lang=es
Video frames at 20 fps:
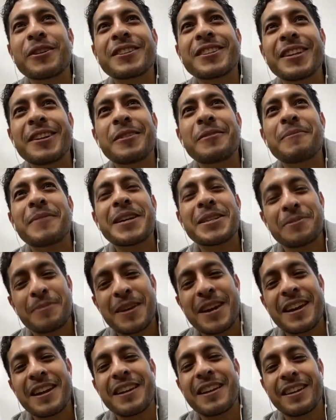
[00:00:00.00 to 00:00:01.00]
sino más
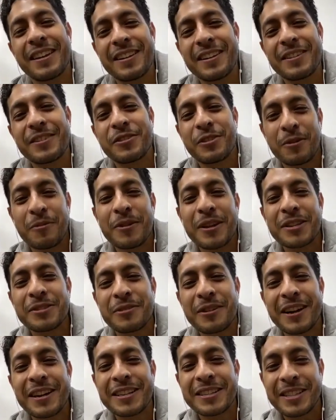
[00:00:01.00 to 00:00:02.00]
bien yo voy a
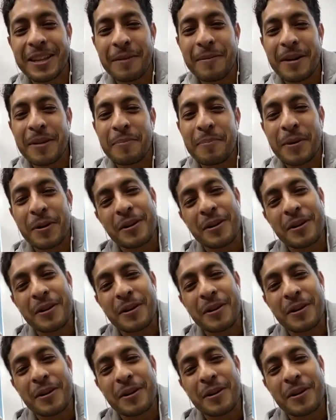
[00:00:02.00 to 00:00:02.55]
sonar a Esteban, pero